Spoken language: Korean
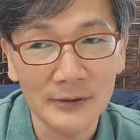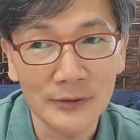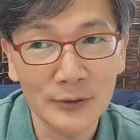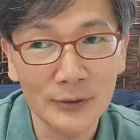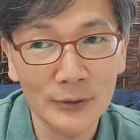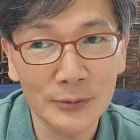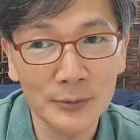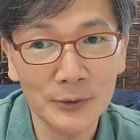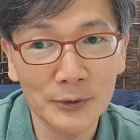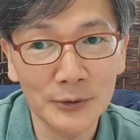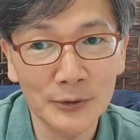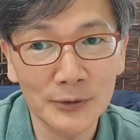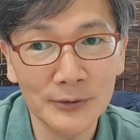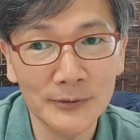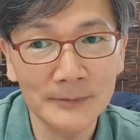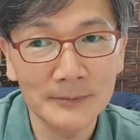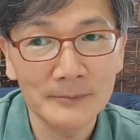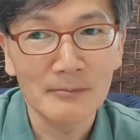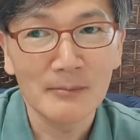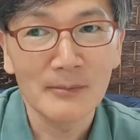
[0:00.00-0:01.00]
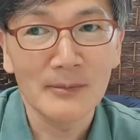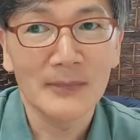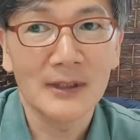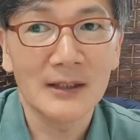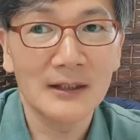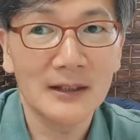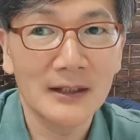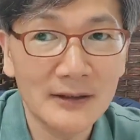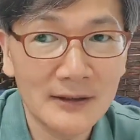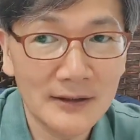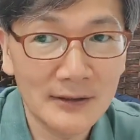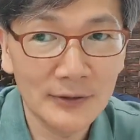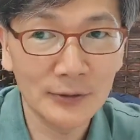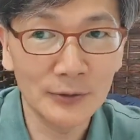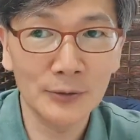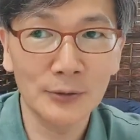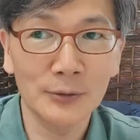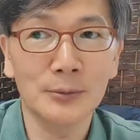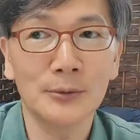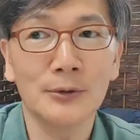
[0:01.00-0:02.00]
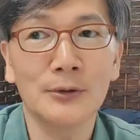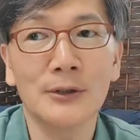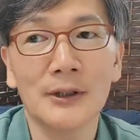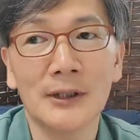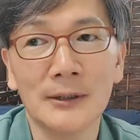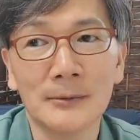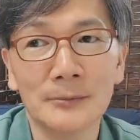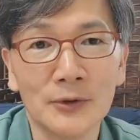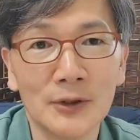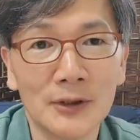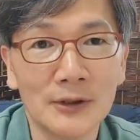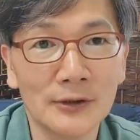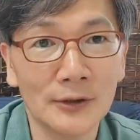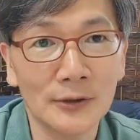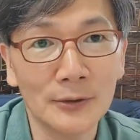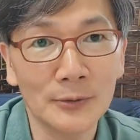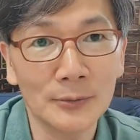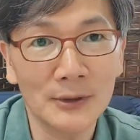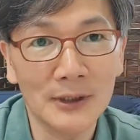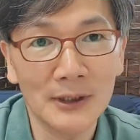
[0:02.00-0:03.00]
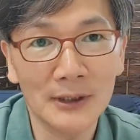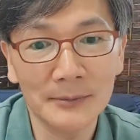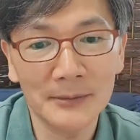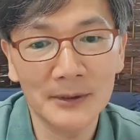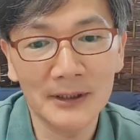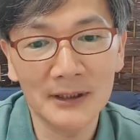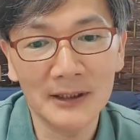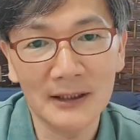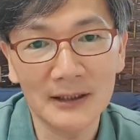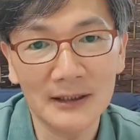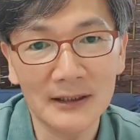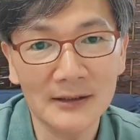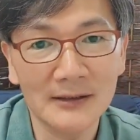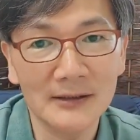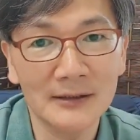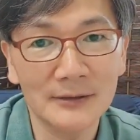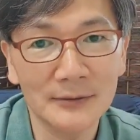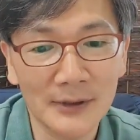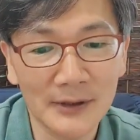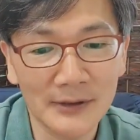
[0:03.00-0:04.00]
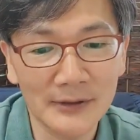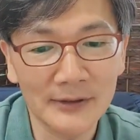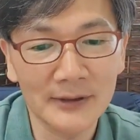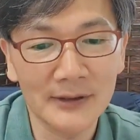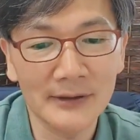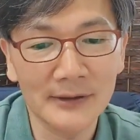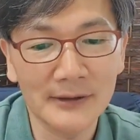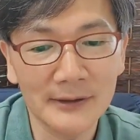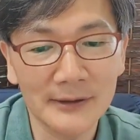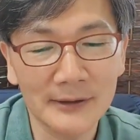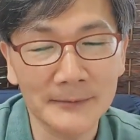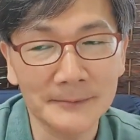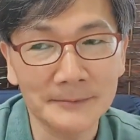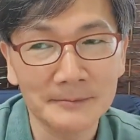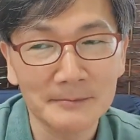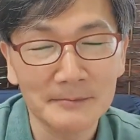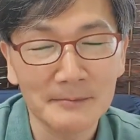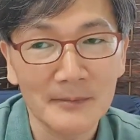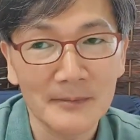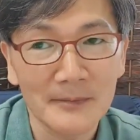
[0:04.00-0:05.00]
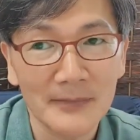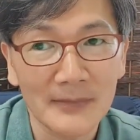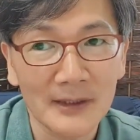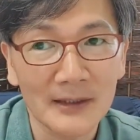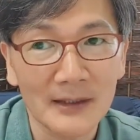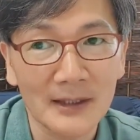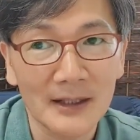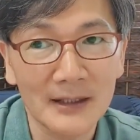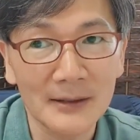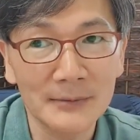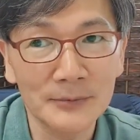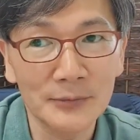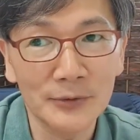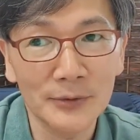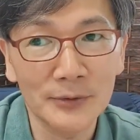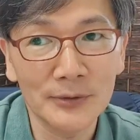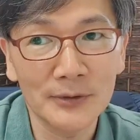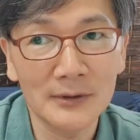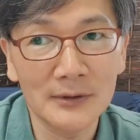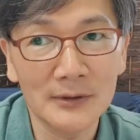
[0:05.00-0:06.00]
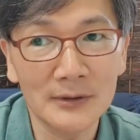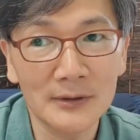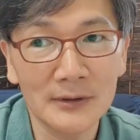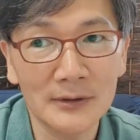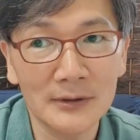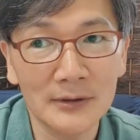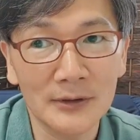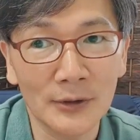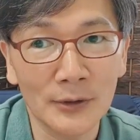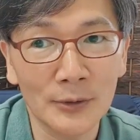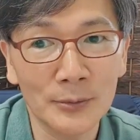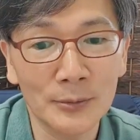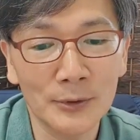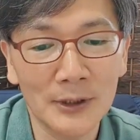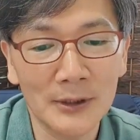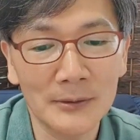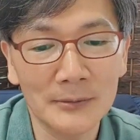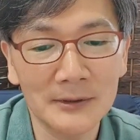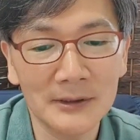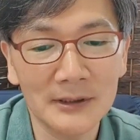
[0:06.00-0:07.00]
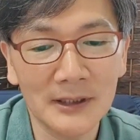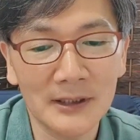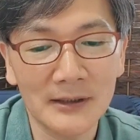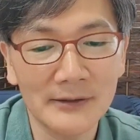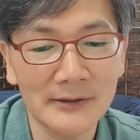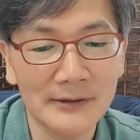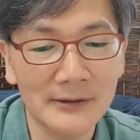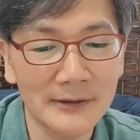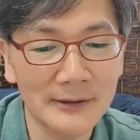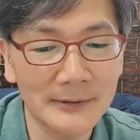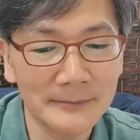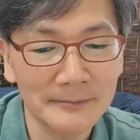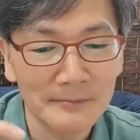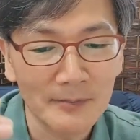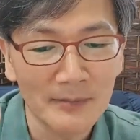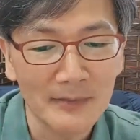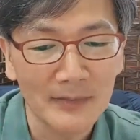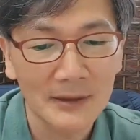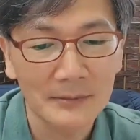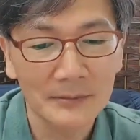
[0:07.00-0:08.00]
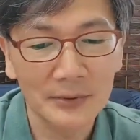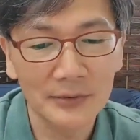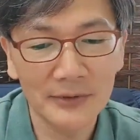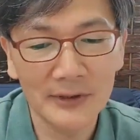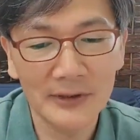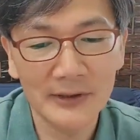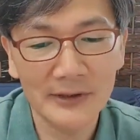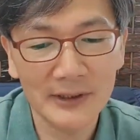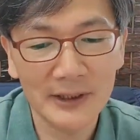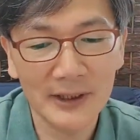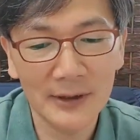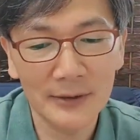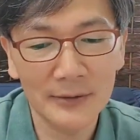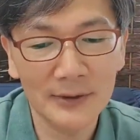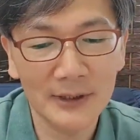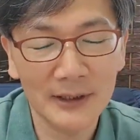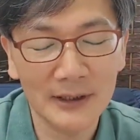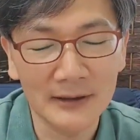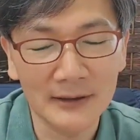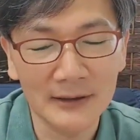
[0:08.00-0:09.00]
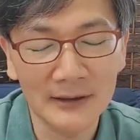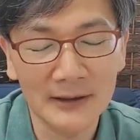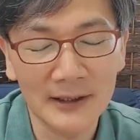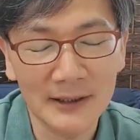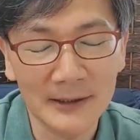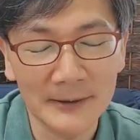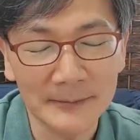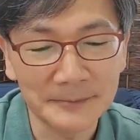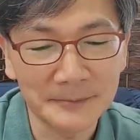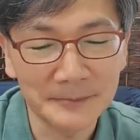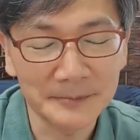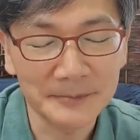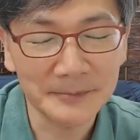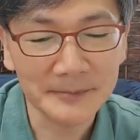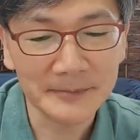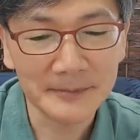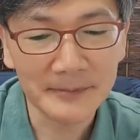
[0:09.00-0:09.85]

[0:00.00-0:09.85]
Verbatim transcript: 예, 솔로몬의 아들 로보암과 여로보암이 갈라지는 과정에서 어, 다른 부족들은 여러보암을 따라서 북이스라엘로 갔는데